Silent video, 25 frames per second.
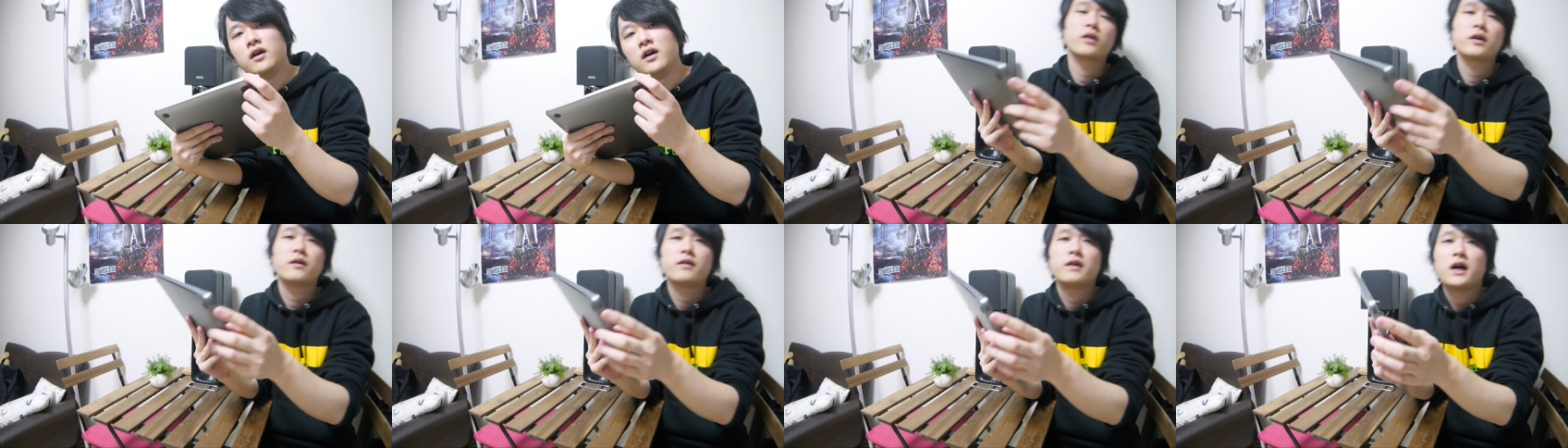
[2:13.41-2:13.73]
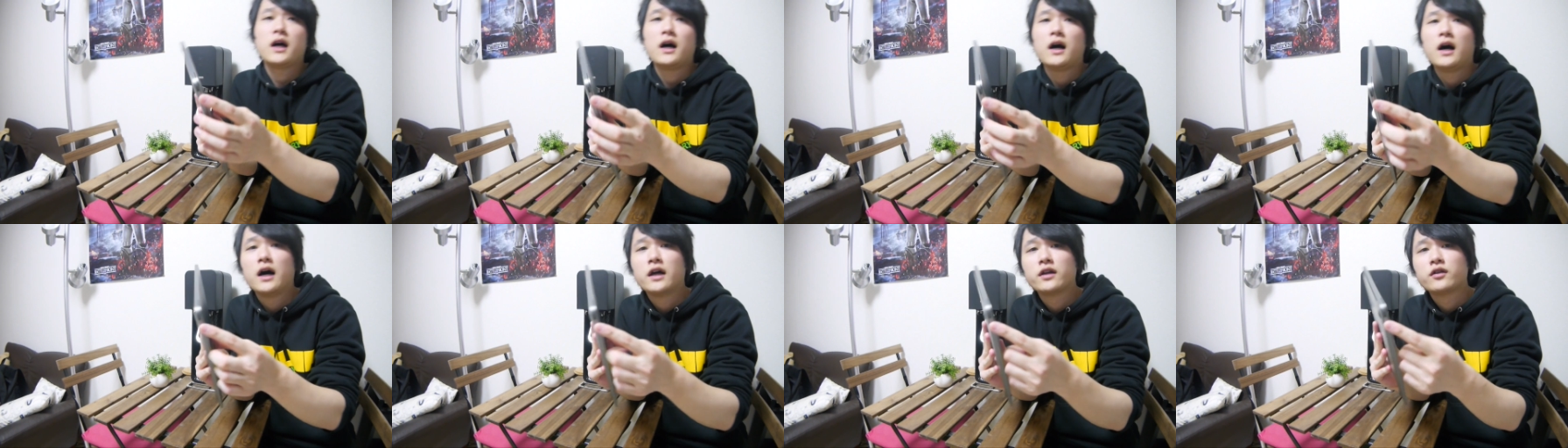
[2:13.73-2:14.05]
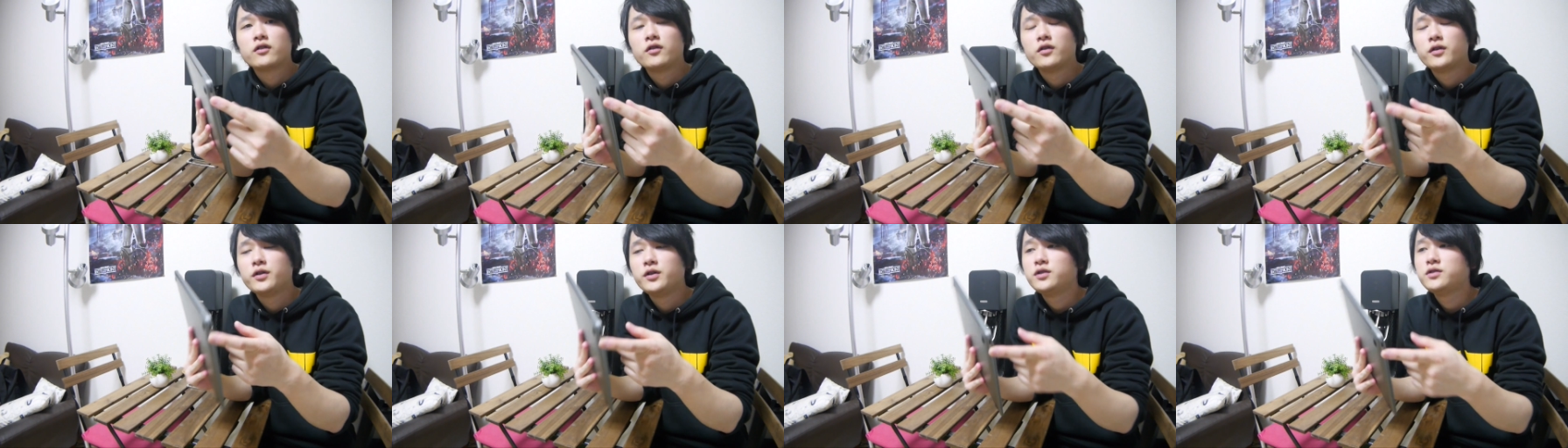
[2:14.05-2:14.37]
これは、あ
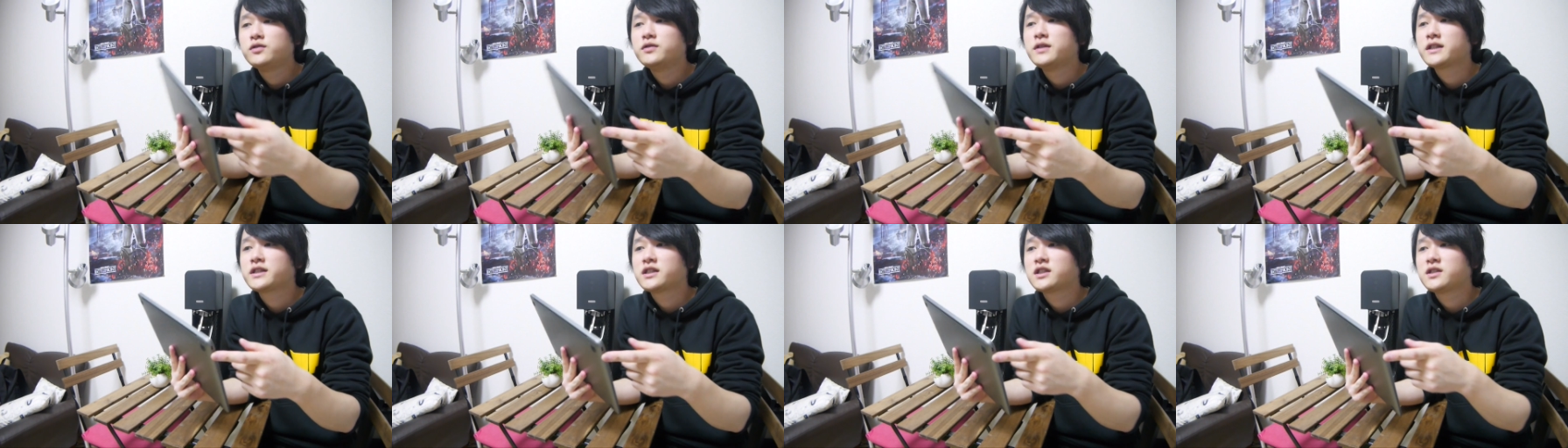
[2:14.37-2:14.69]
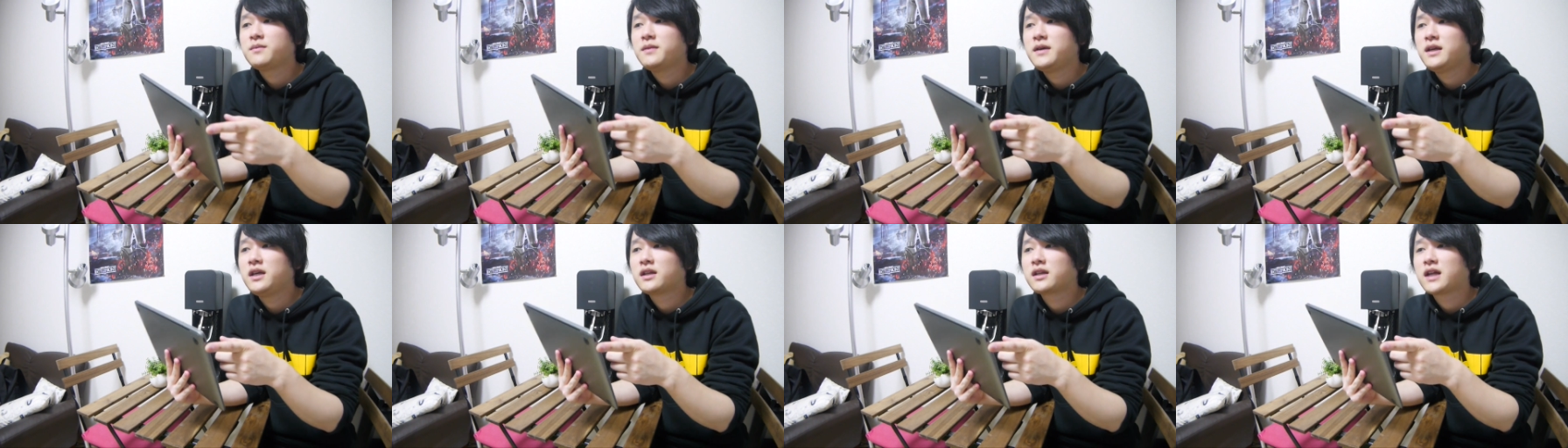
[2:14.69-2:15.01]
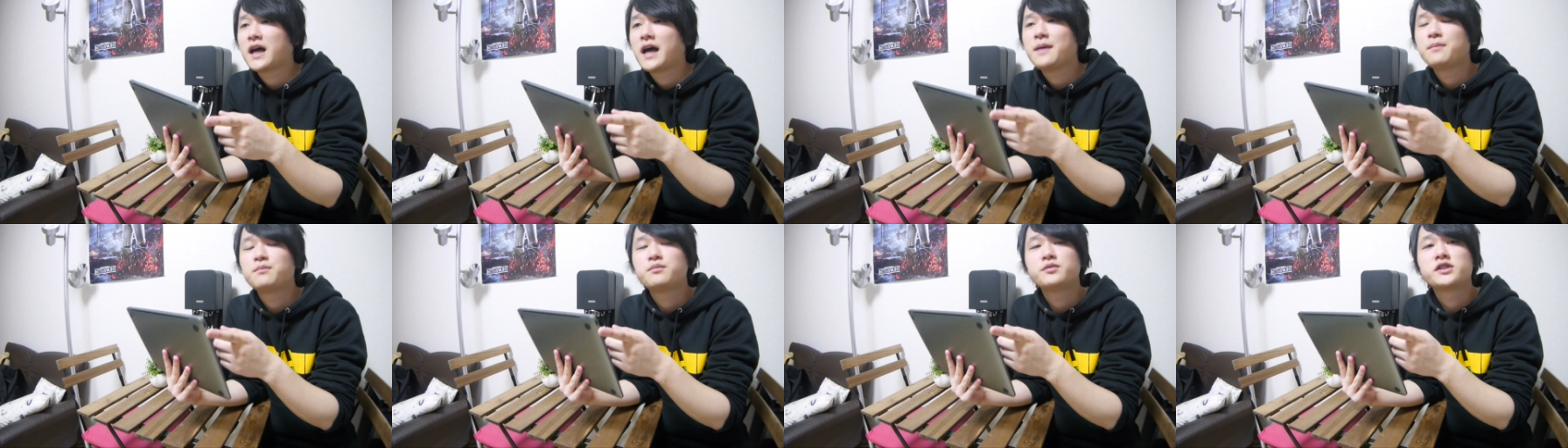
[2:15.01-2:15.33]
の、USB
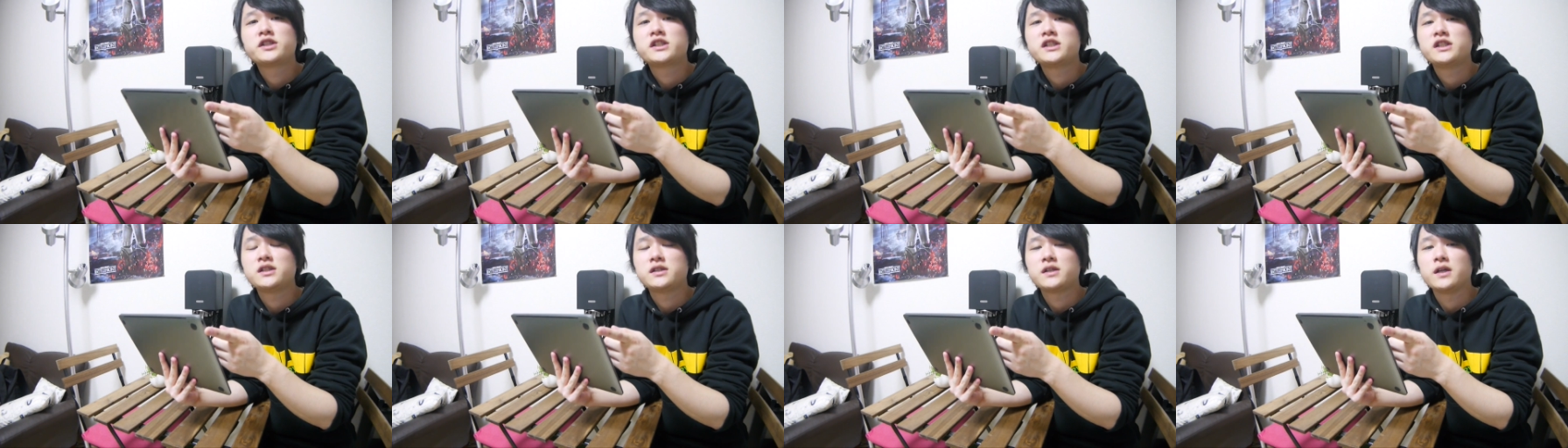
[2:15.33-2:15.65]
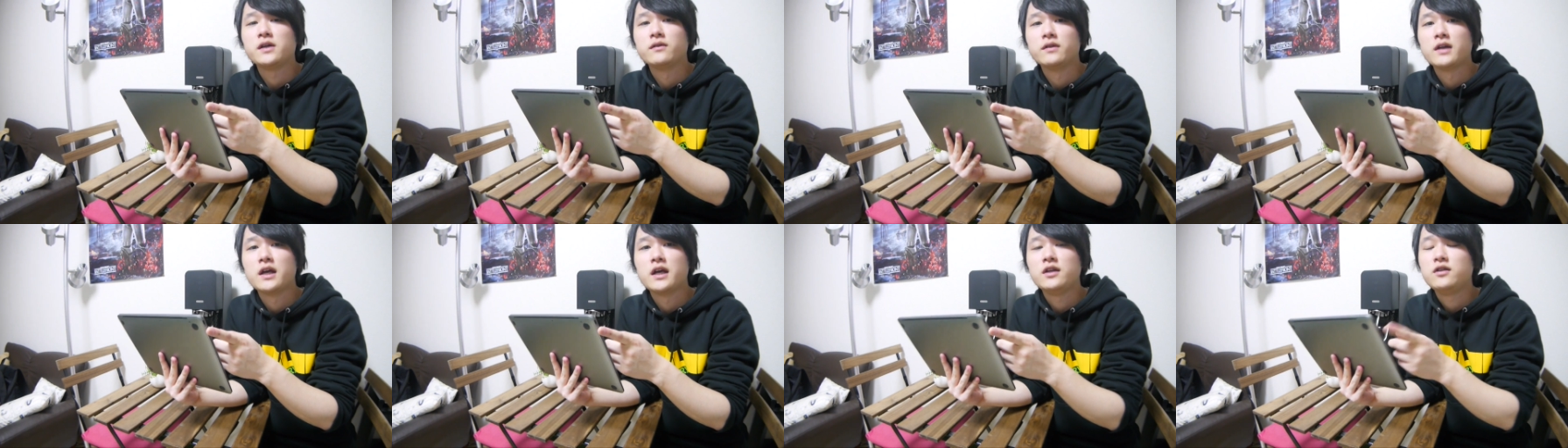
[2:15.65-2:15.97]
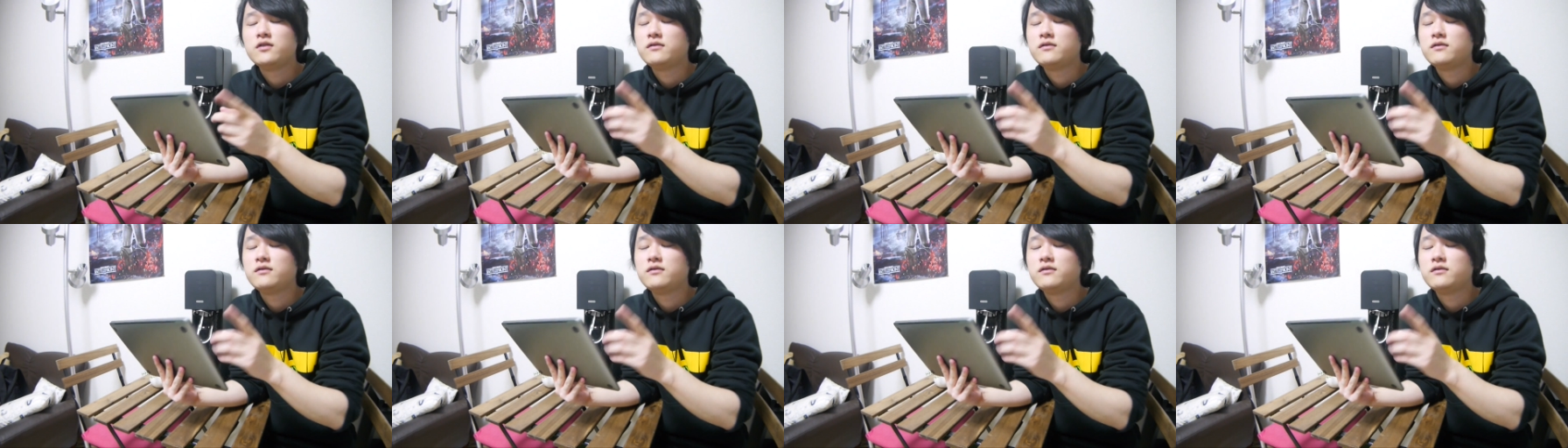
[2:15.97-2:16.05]
Type-C っていうね、